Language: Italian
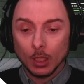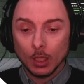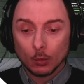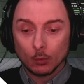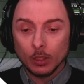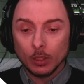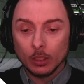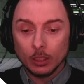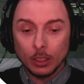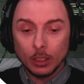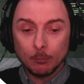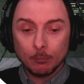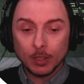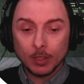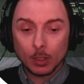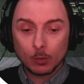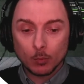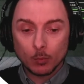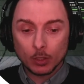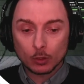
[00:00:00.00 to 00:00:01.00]
quindi
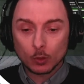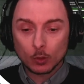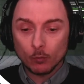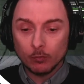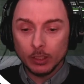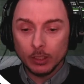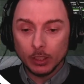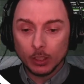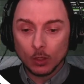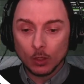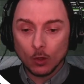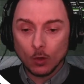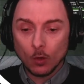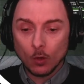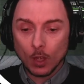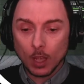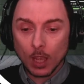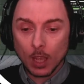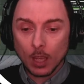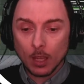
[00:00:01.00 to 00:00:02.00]
per questo video
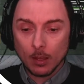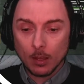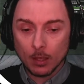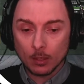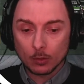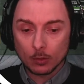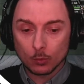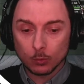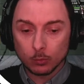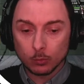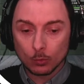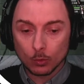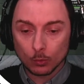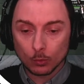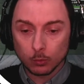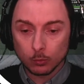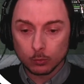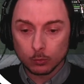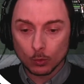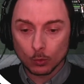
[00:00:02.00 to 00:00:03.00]
è tutto
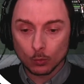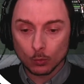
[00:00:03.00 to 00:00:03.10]
tutto